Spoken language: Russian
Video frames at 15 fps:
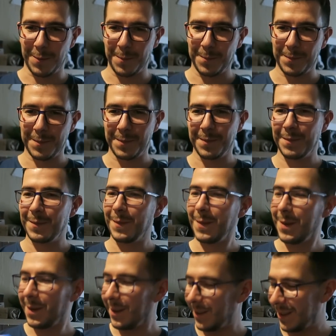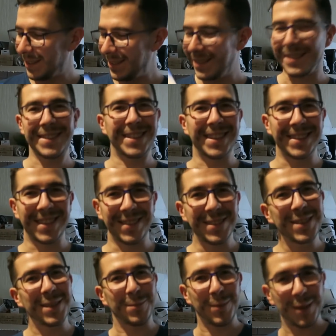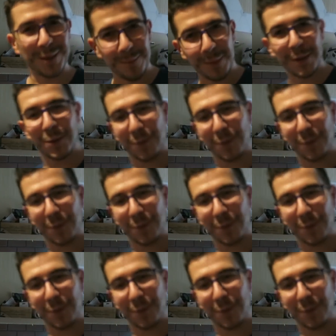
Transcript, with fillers: О, Держите. Классно. С доставочкой. Спасибо